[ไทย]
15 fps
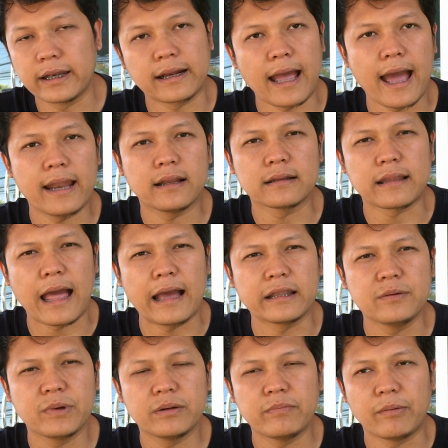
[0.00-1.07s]
เหตุการณ์ต่า
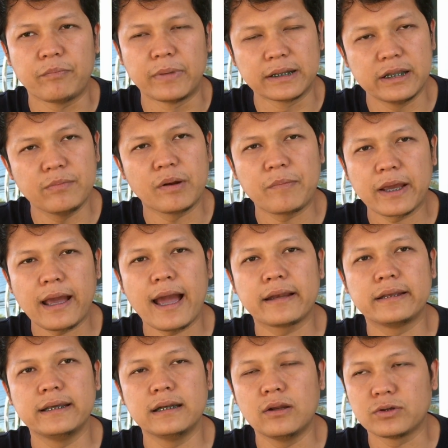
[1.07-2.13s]
ง ๆ ที่มันแบบบางทีมันไม่
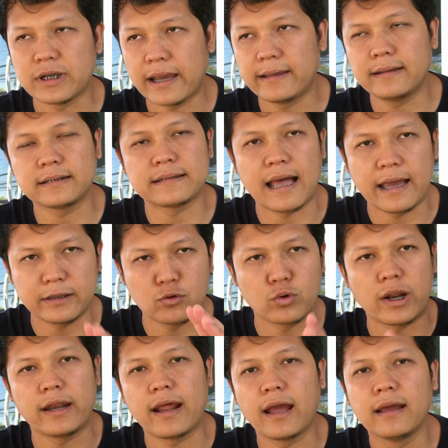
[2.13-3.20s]
คาดคิดเราใช้ทักษะ
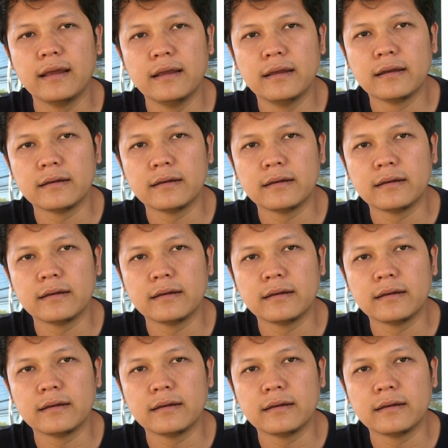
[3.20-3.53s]
ตรงนั้นอ่ะ